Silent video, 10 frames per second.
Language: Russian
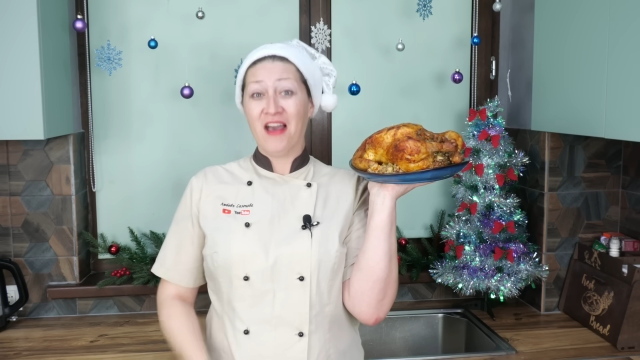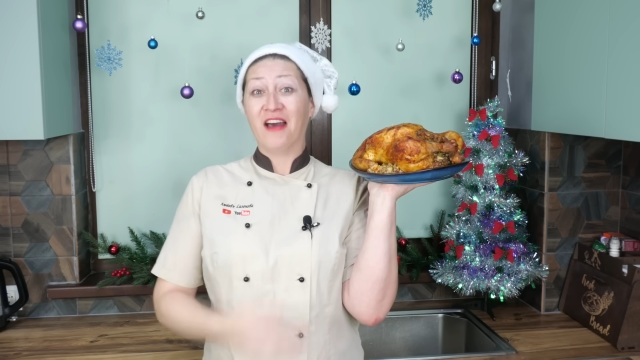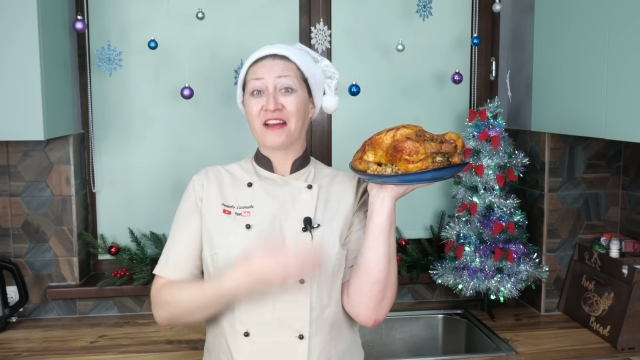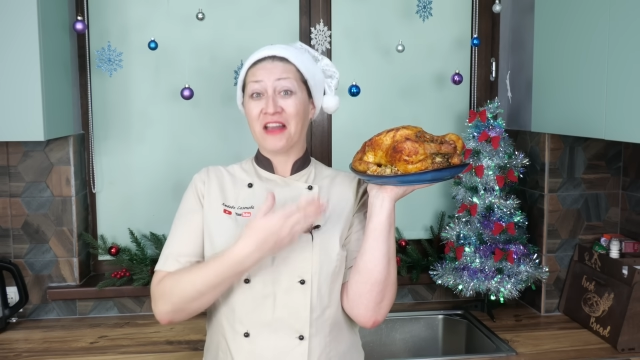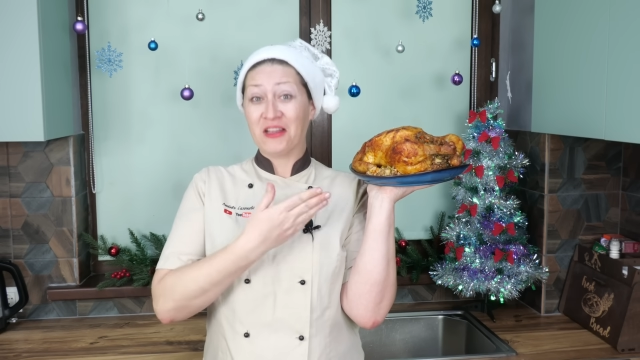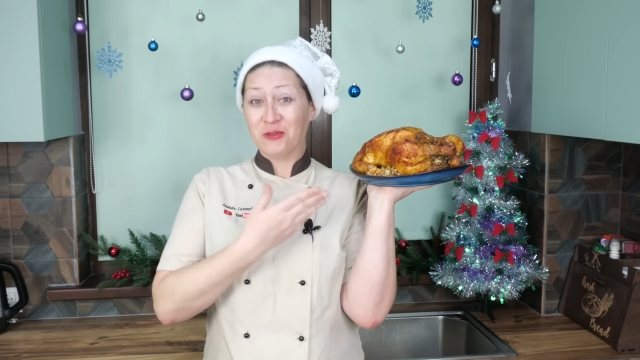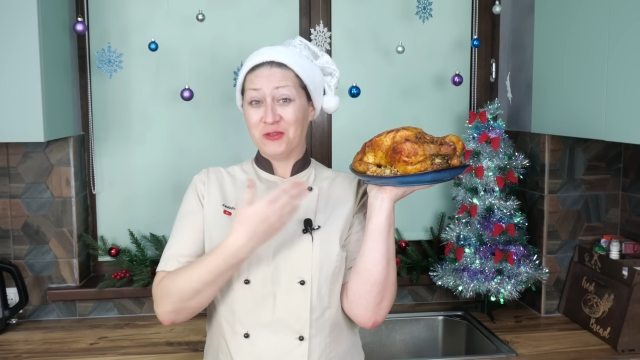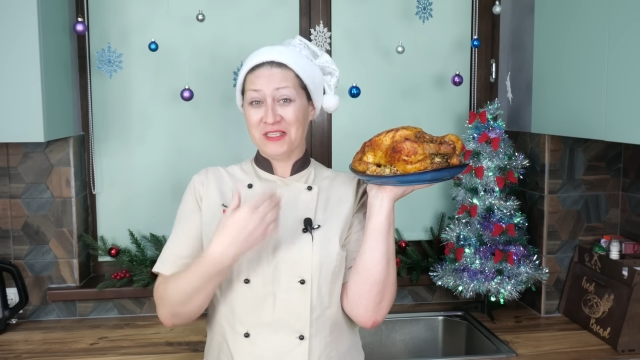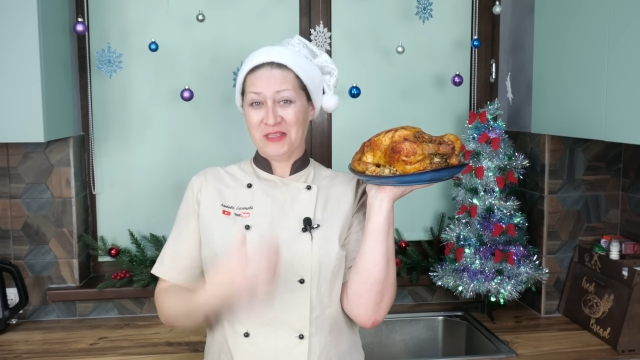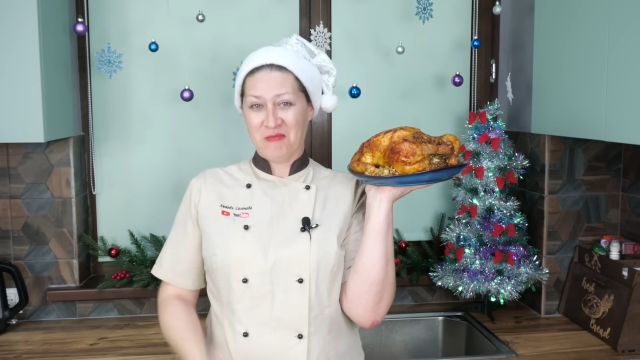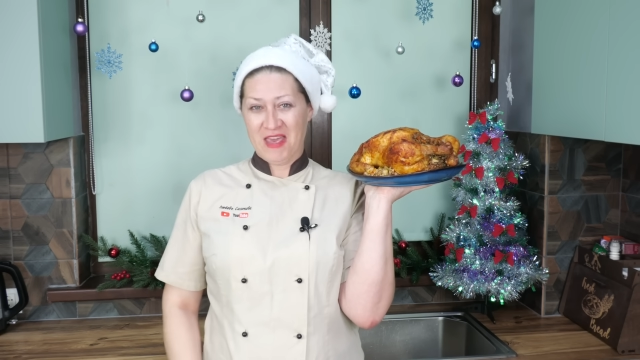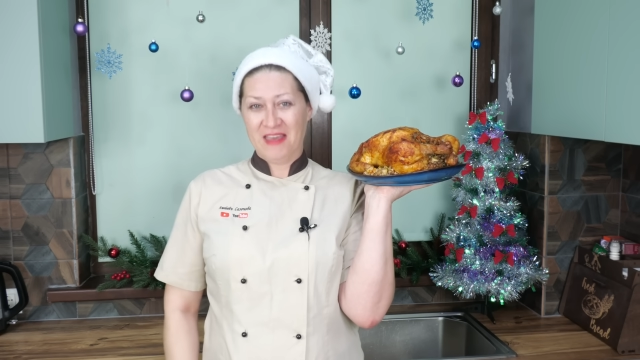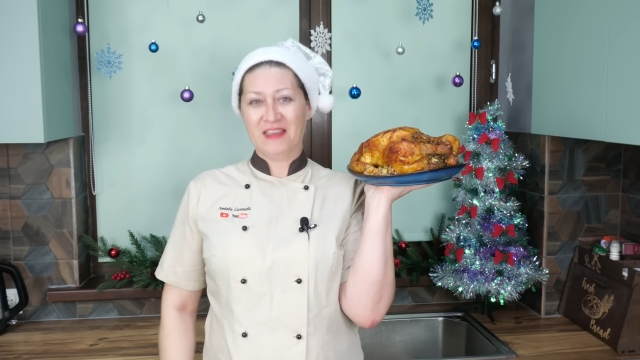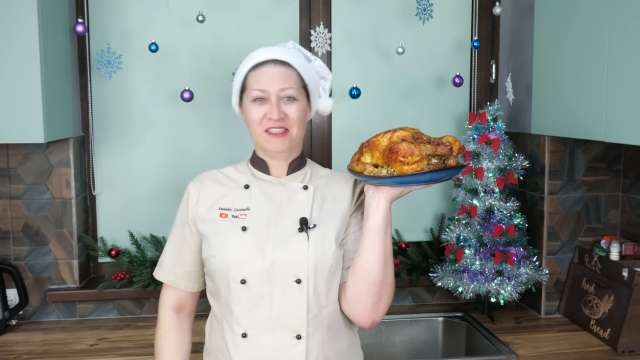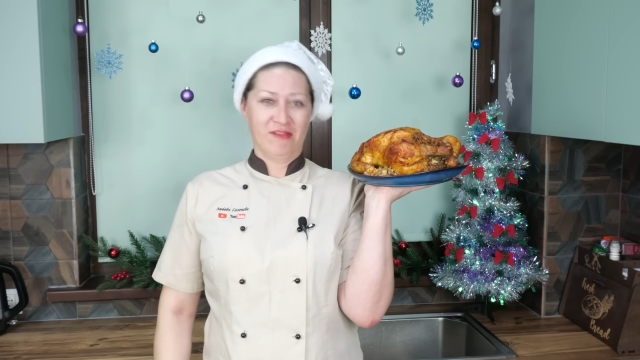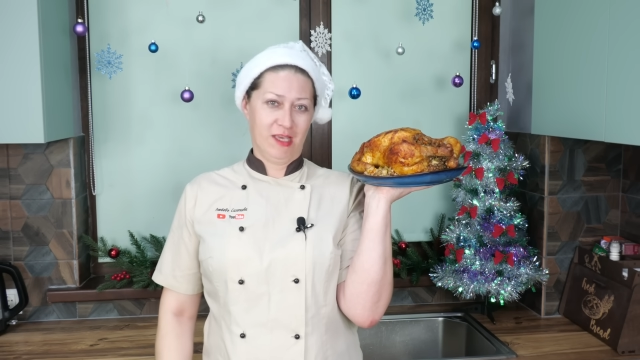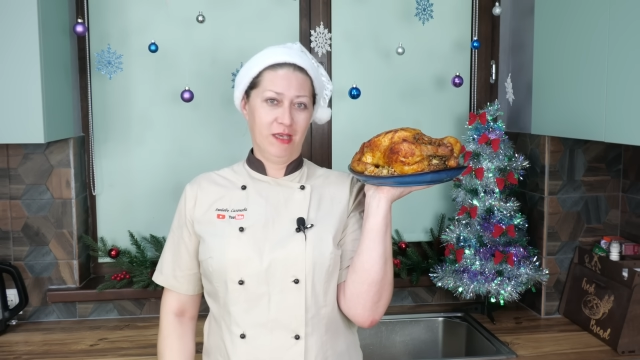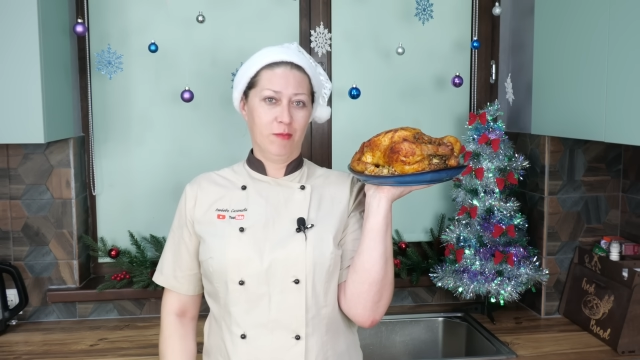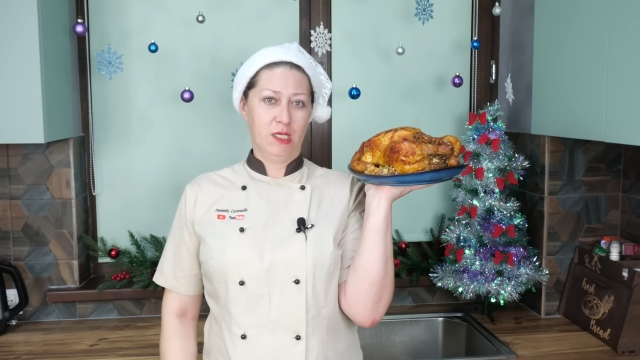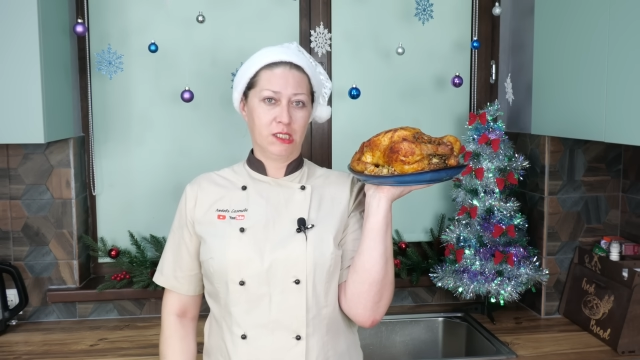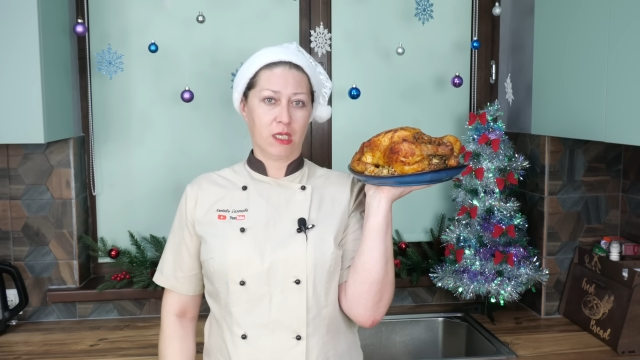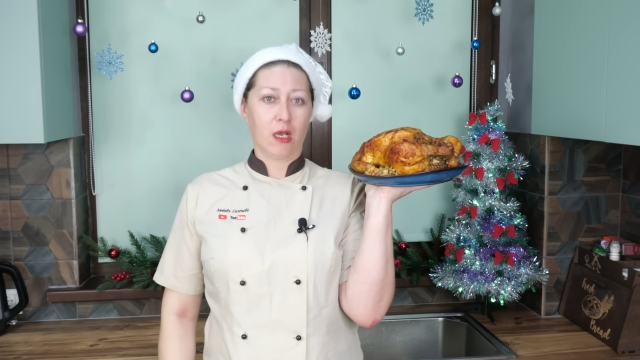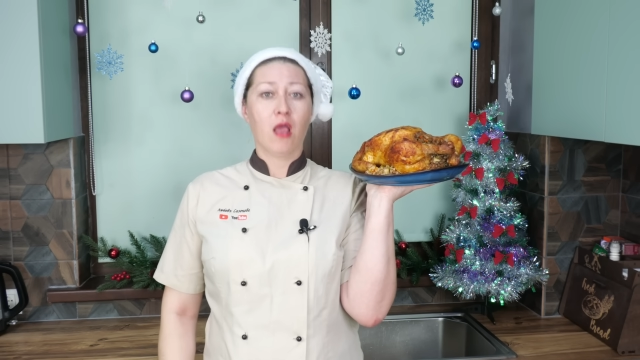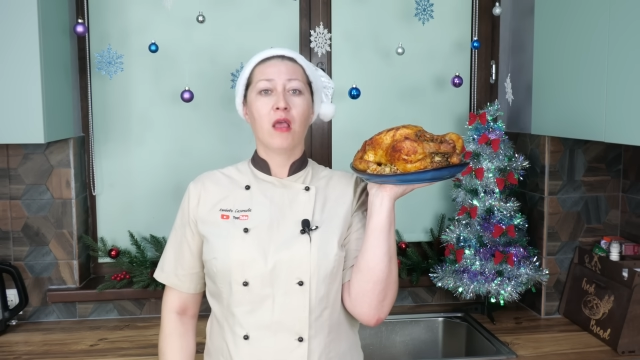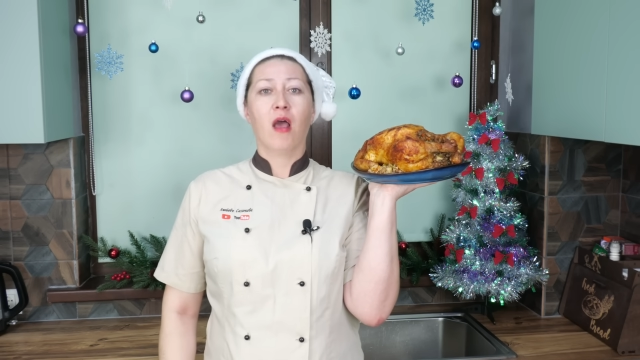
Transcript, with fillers: радуйте себя и своих близких.